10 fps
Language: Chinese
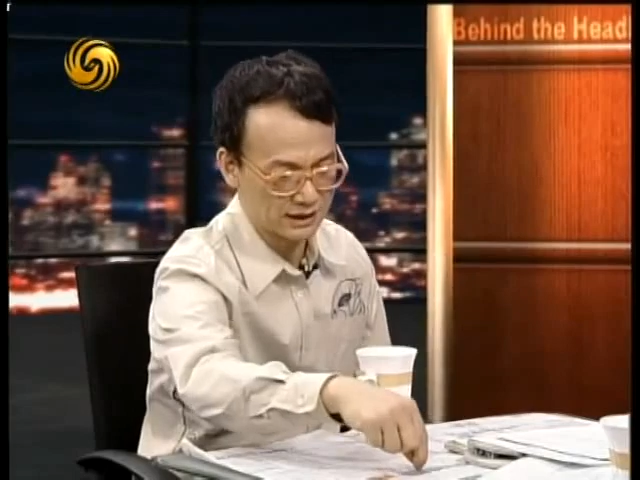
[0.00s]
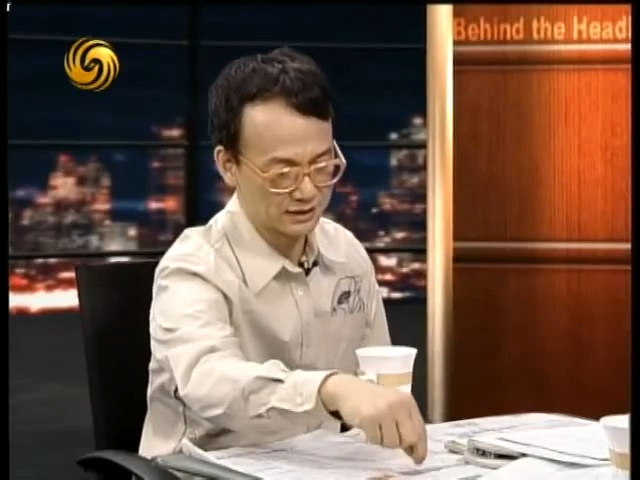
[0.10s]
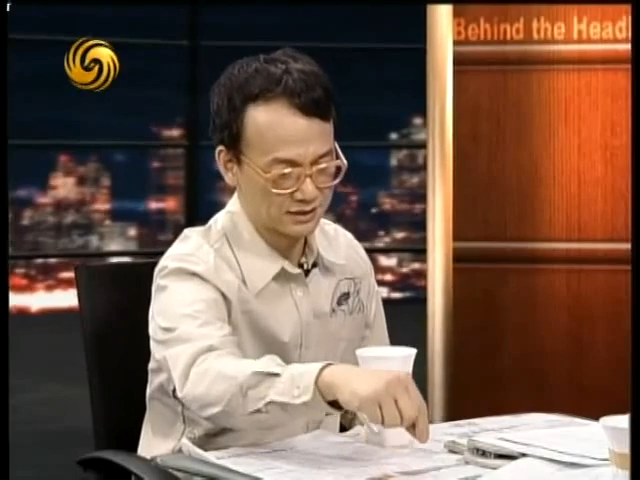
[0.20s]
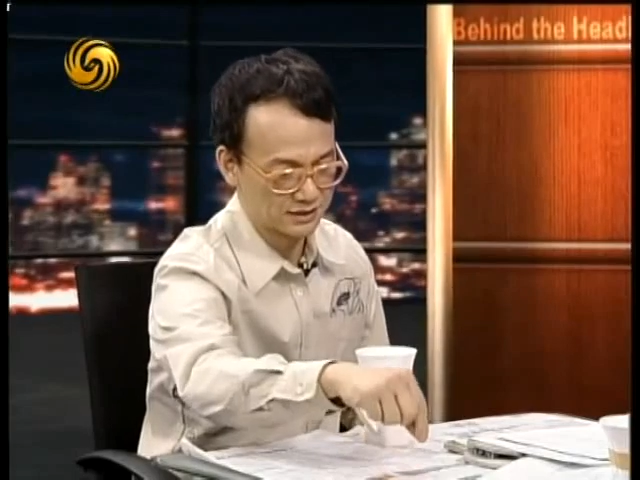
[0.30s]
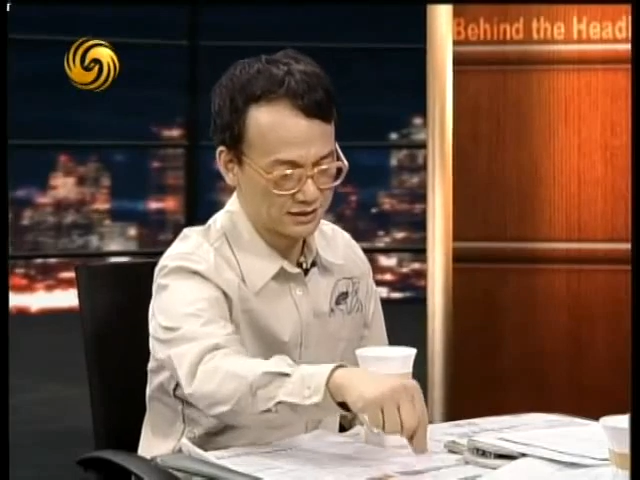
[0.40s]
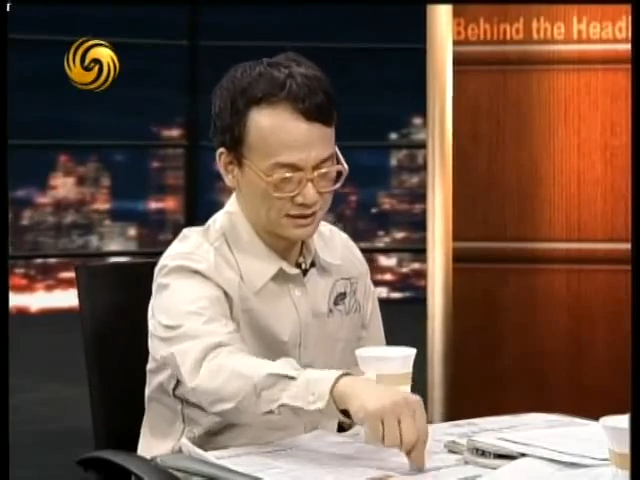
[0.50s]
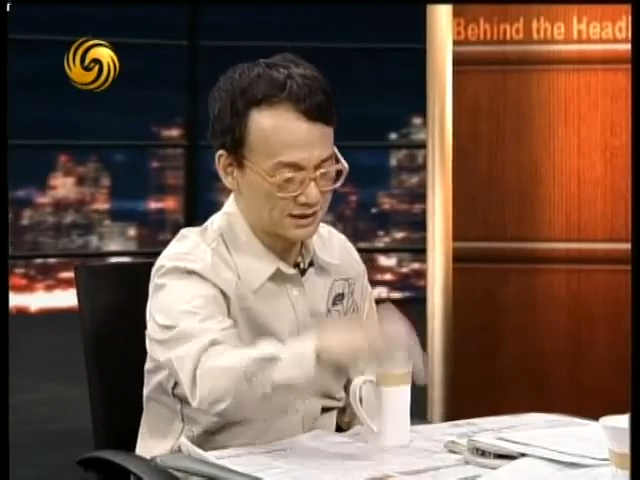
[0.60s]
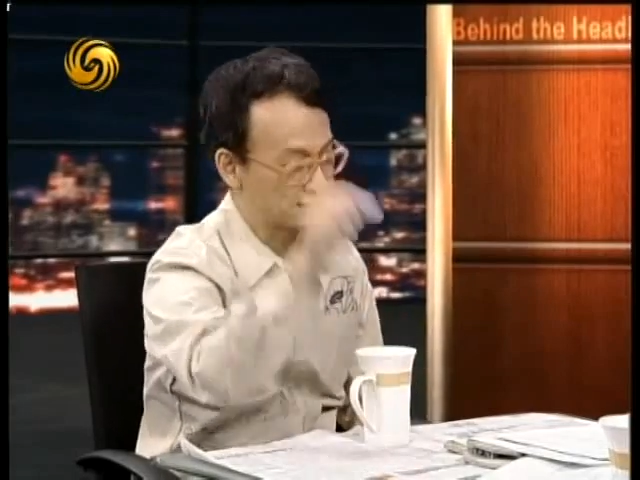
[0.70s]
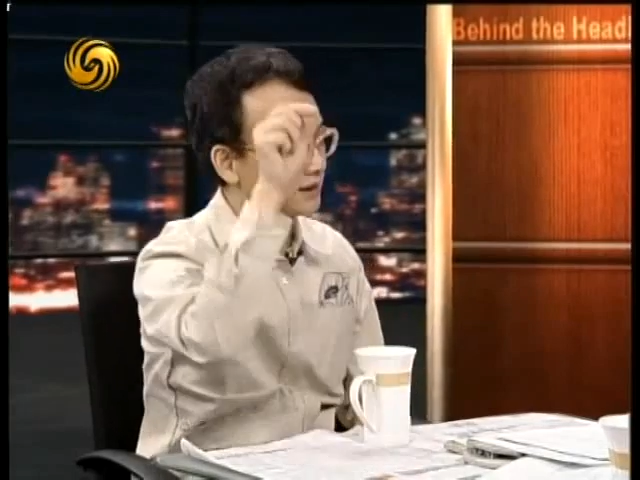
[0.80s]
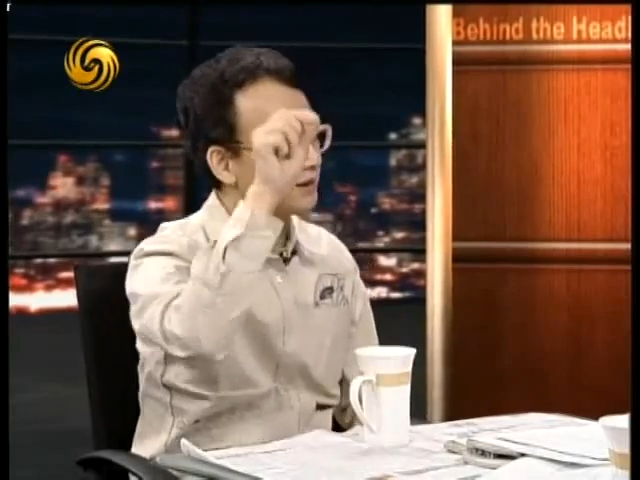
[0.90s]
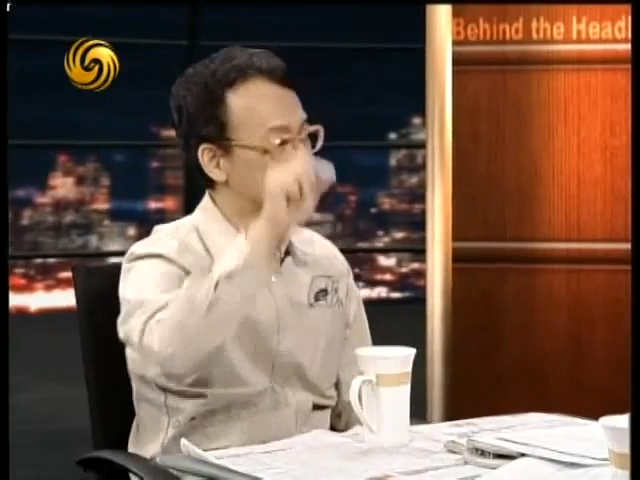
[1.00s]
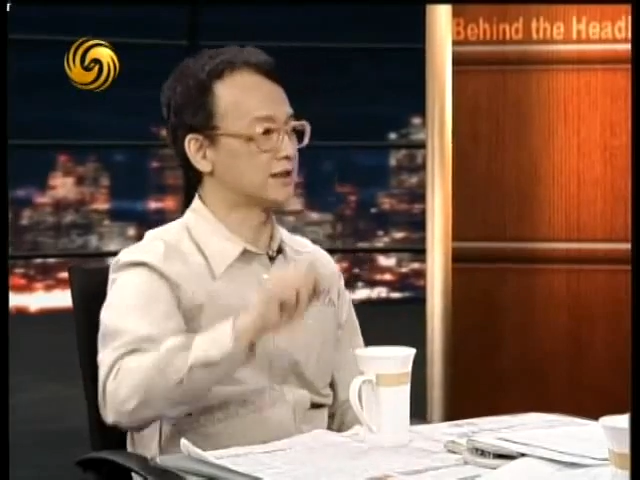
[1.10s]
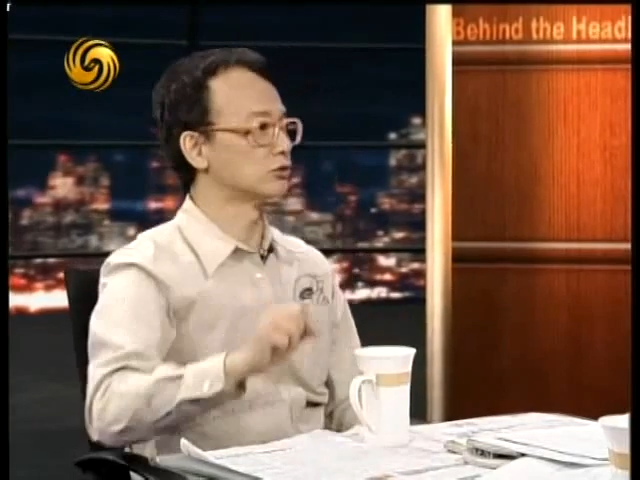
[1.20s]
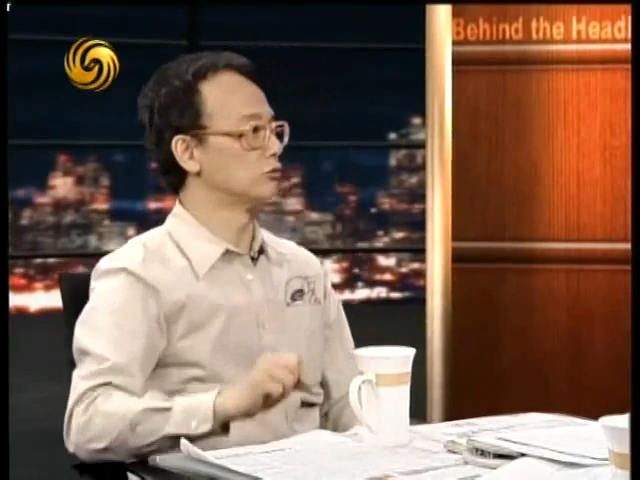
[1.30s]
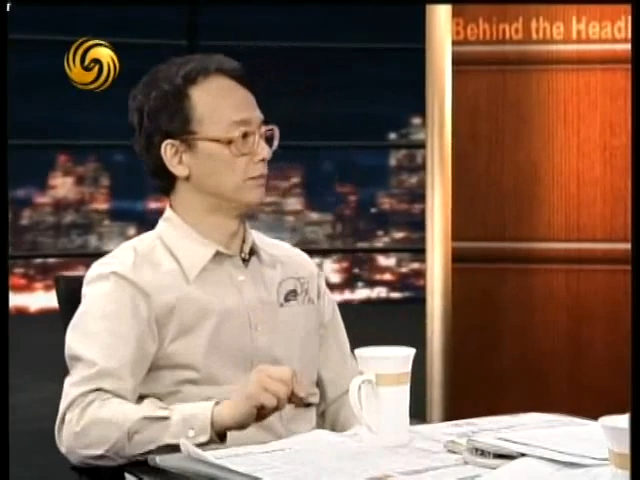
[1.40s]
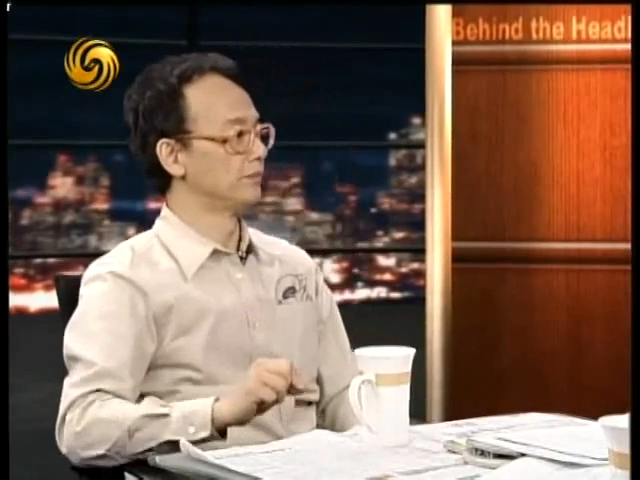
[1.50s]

这个，指定的清楚。